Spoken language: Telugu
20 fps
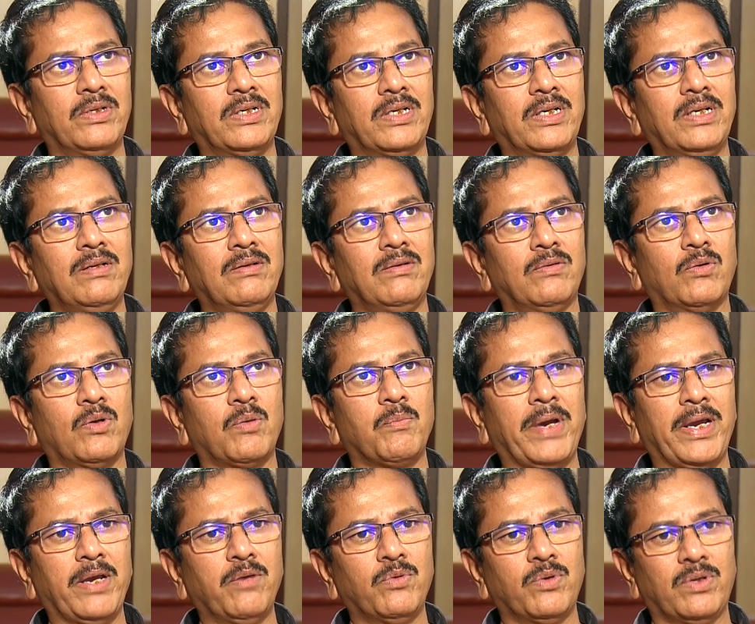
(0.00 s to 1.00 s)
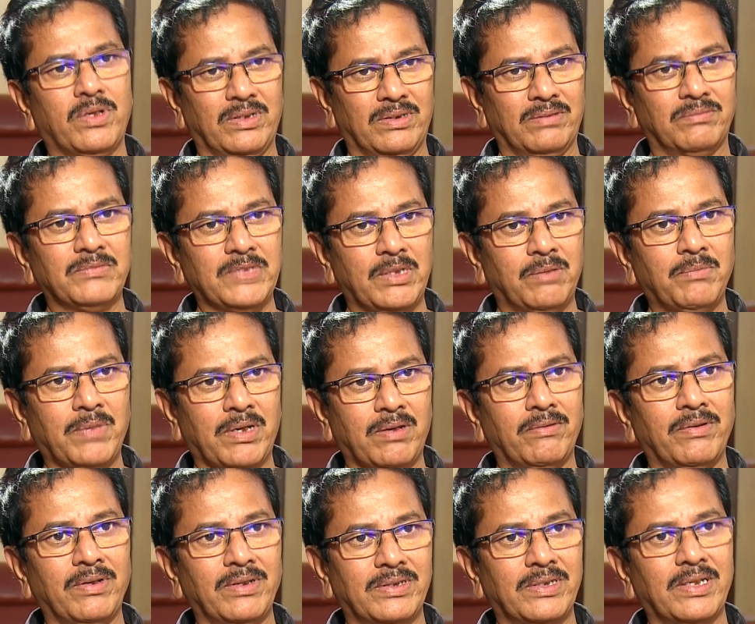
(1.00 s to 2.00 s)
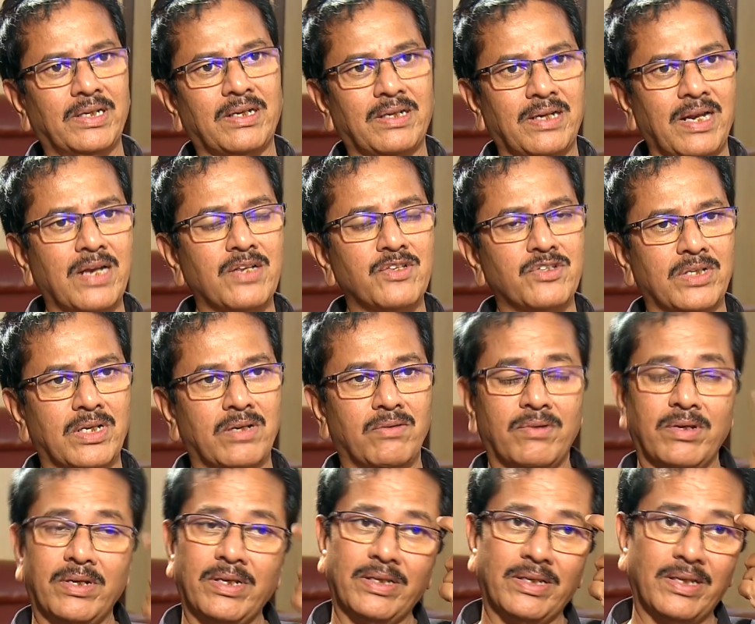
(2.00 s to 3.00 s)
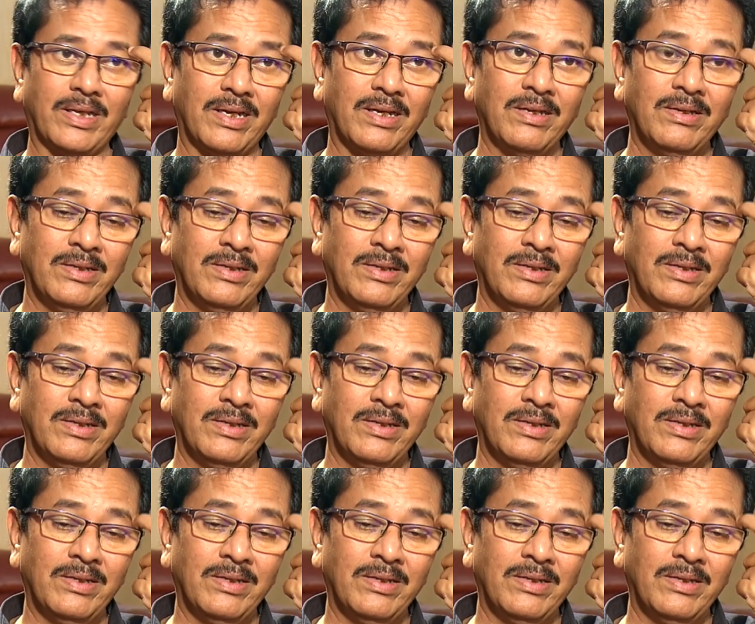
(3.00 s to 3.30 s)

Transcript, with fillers: ఏంటంటే ఒక భయం ఉంటుంది మనం వెళ్తే అక్కడ రాణించగలమా లేదా